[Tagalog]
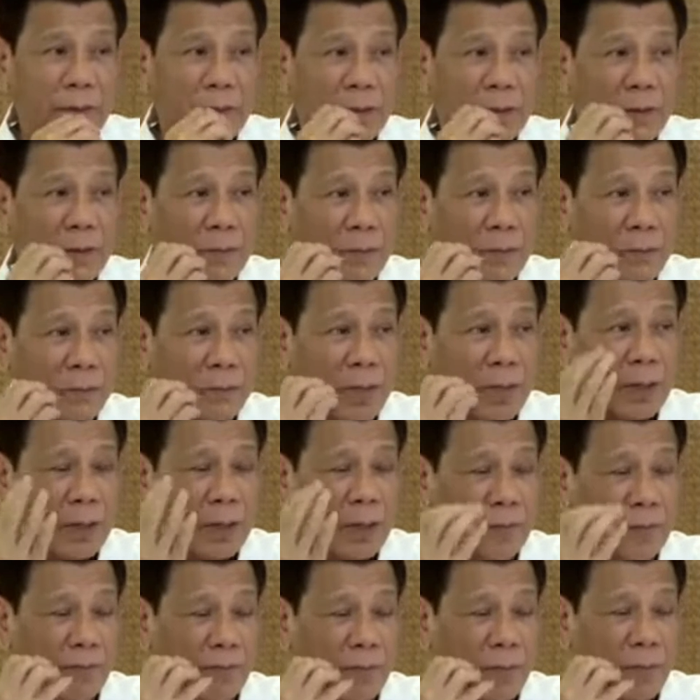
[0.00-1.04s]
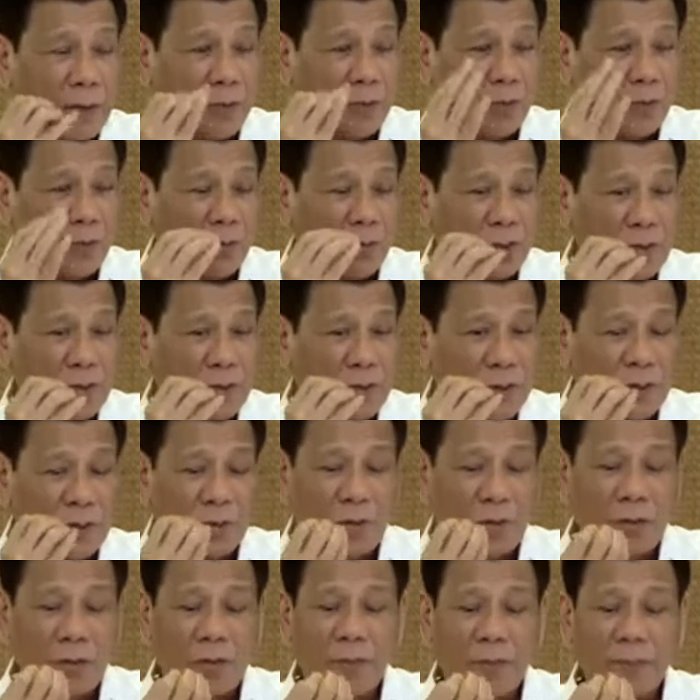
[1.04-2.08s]
mga factories and
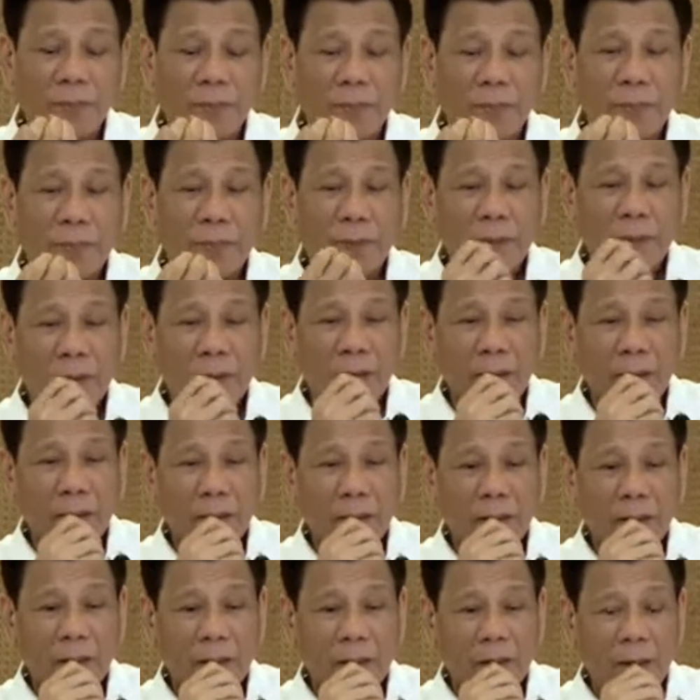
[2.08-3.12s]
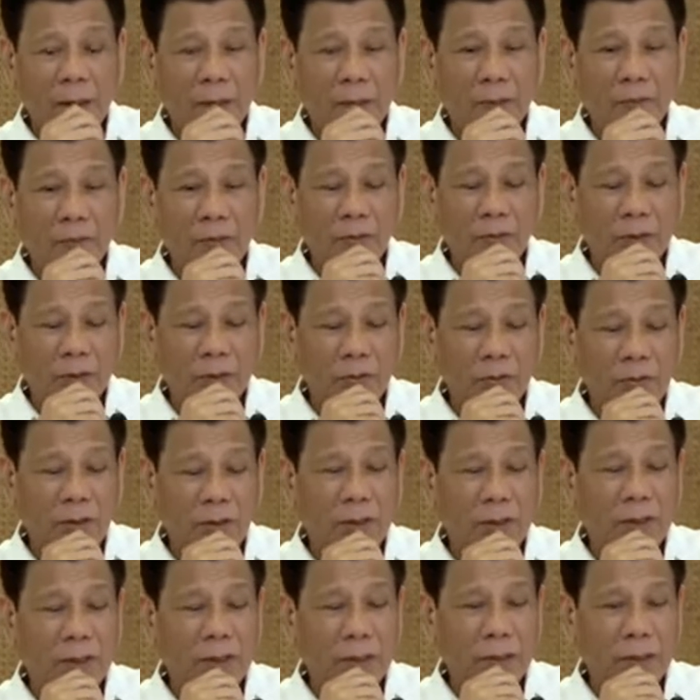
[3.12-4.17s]
all. Alam mo, ito lang
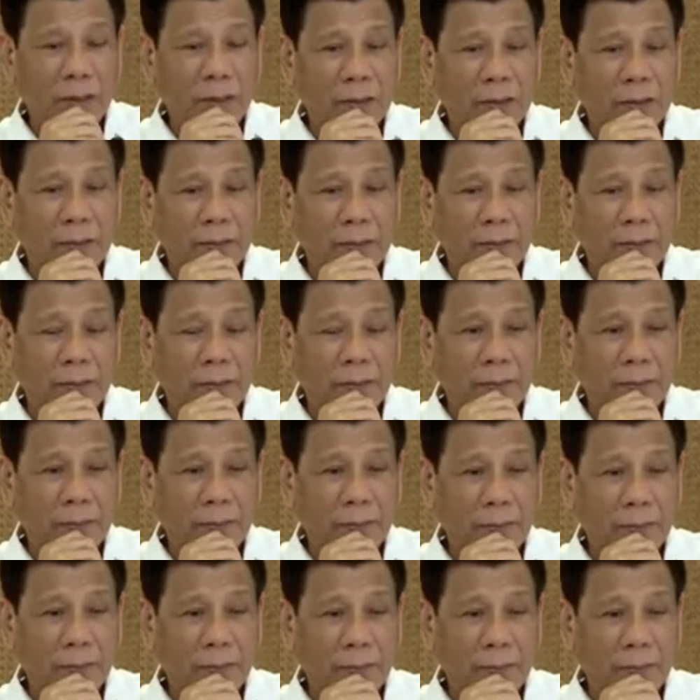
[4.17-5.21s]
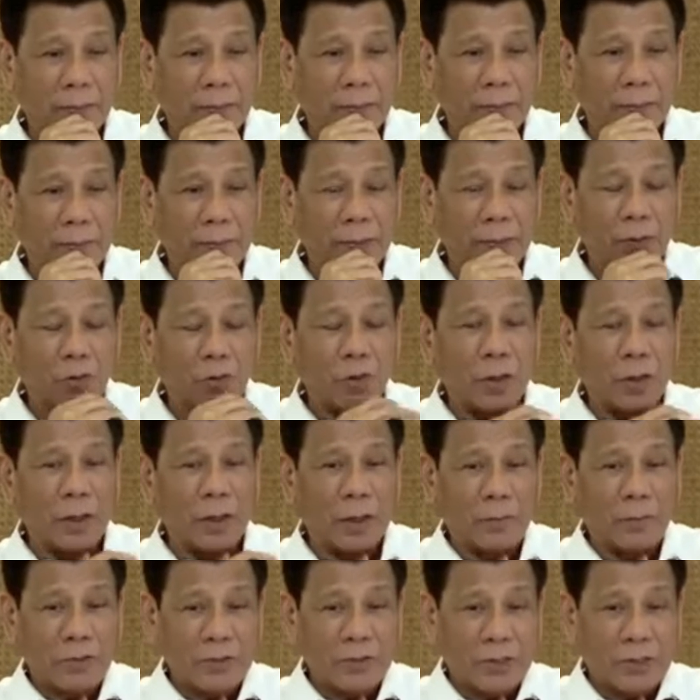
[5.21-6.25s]
ang ito lang ang
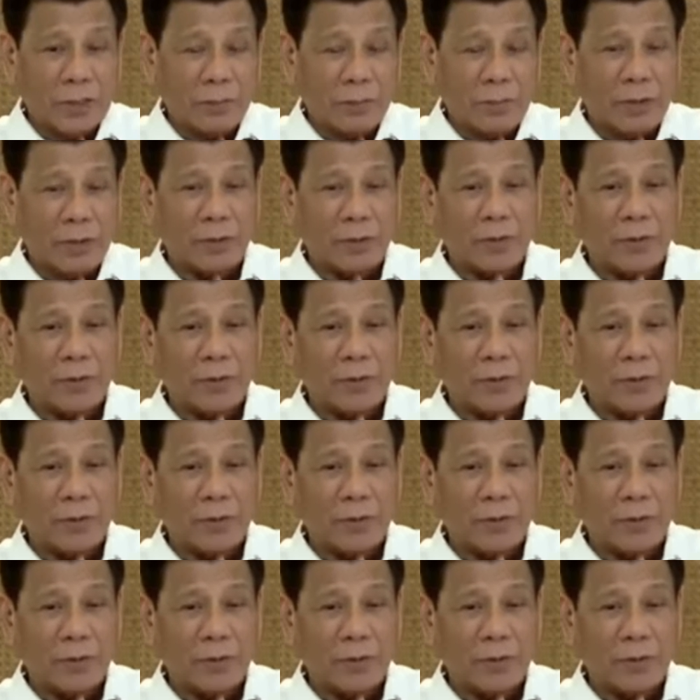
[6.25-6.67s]
masabi ko.